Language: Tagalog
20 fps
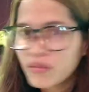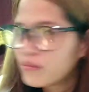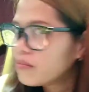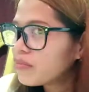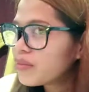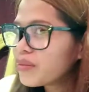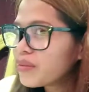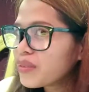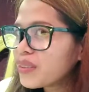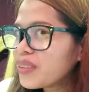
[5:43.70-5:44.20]

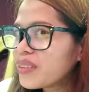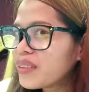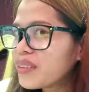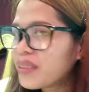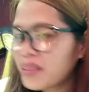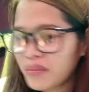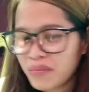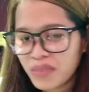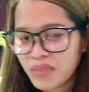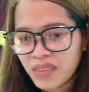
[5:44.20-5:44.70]
Ito
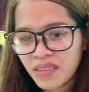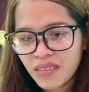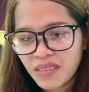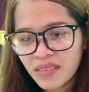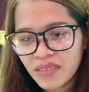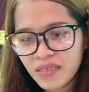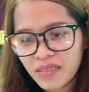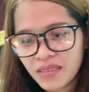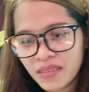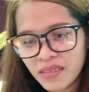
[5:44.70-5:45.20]
itiman.
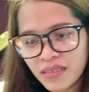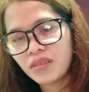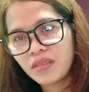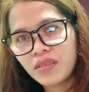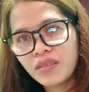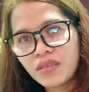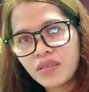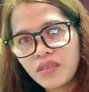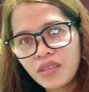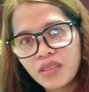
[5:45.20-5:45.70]

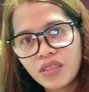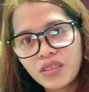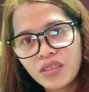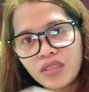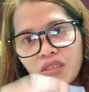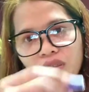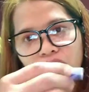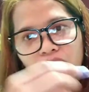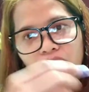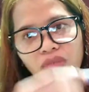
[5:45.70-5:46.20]

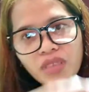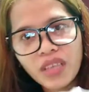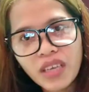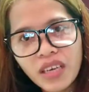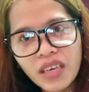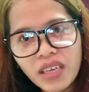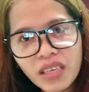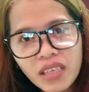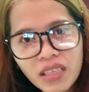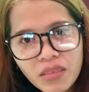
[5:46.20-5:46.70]
So, kung
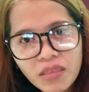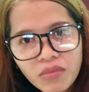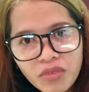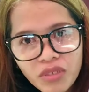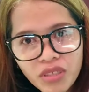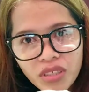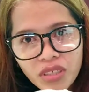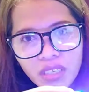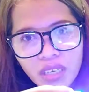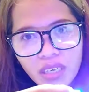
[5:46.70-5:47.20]
iana ni mo
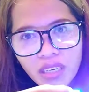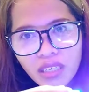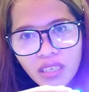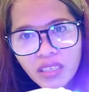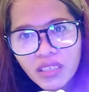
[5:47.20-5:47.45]
siya,